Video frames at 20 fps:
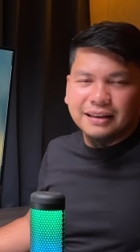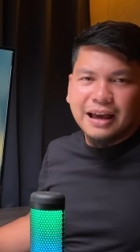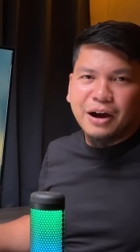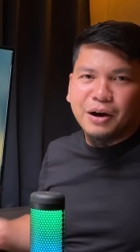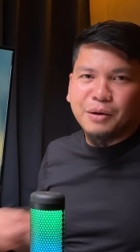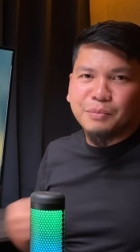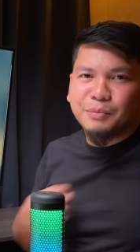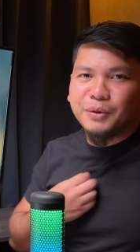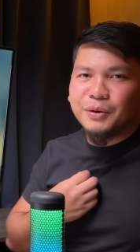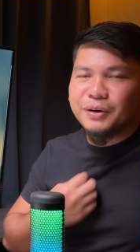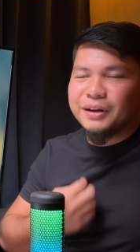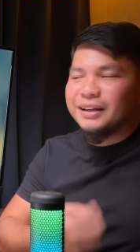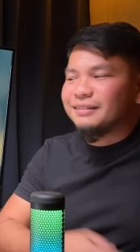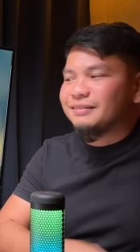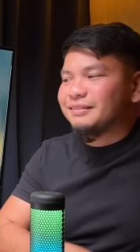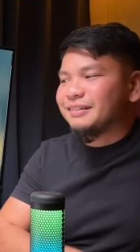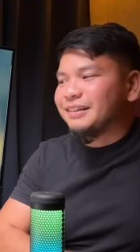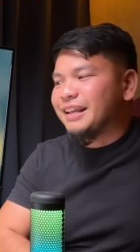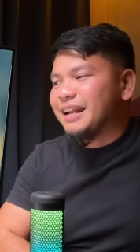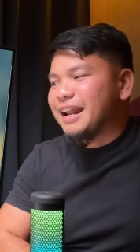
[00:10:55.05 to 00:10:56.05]
Ako po,
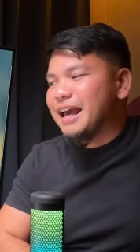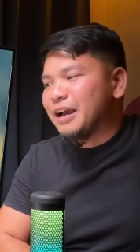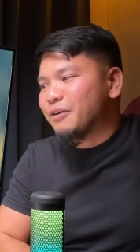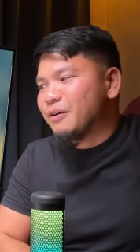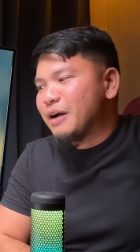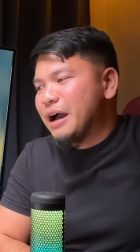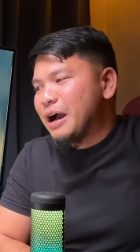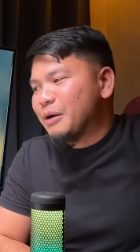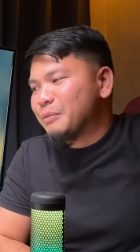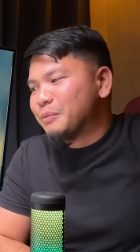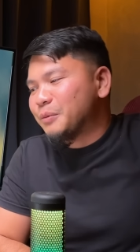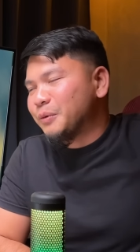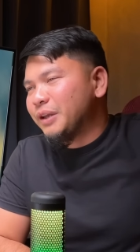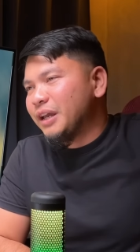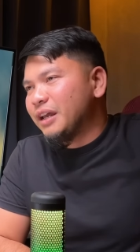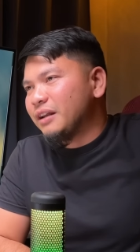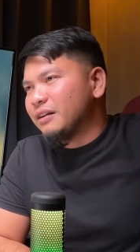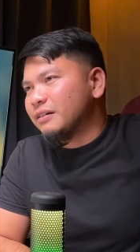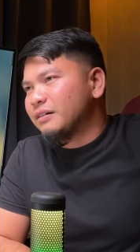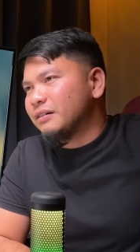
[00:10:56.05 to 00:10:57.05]
ginagawa ko po
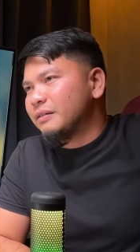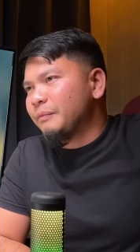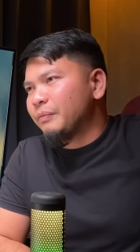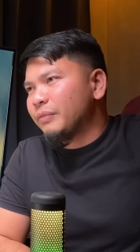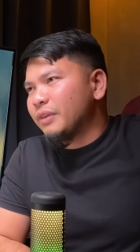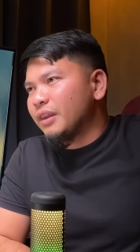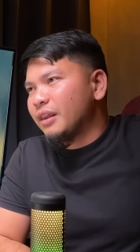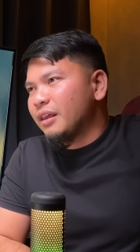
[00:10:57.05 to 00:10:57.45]
yan, no?